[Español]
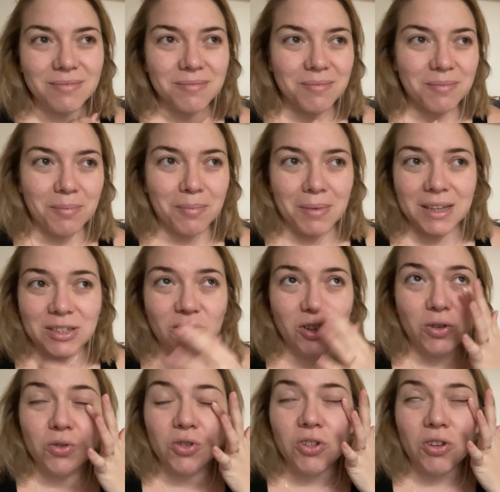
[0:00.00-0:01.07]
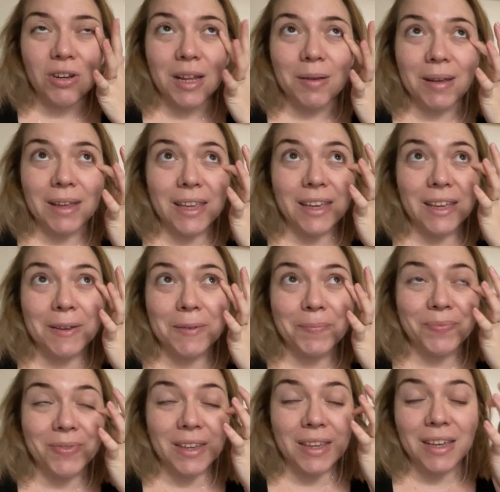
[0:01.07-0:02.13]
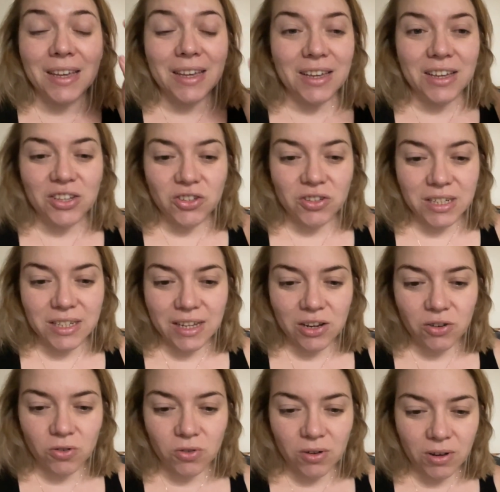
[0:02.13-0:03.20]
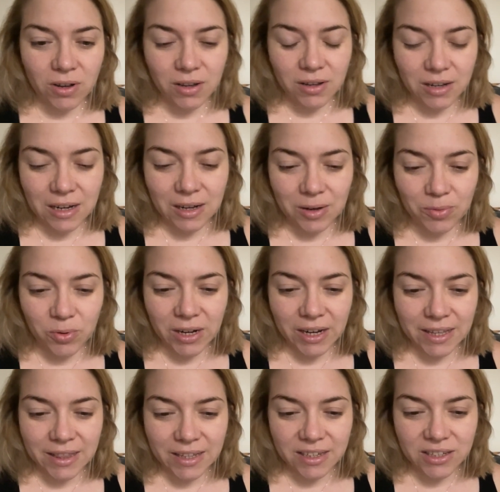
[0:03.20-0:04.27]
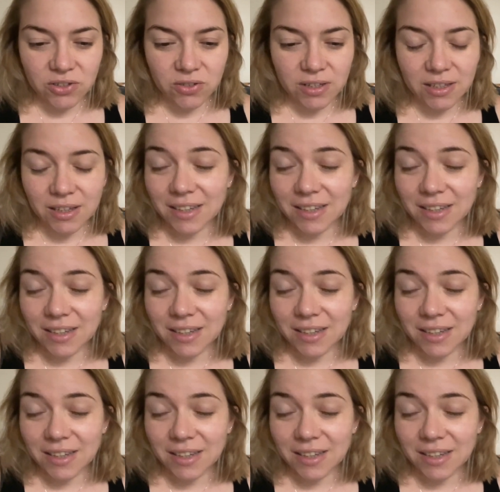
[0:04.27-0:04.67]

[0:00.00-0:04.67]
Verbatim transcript: me ha hecho ilusión nada más que, yo que sé, lo, la buena gente que soy.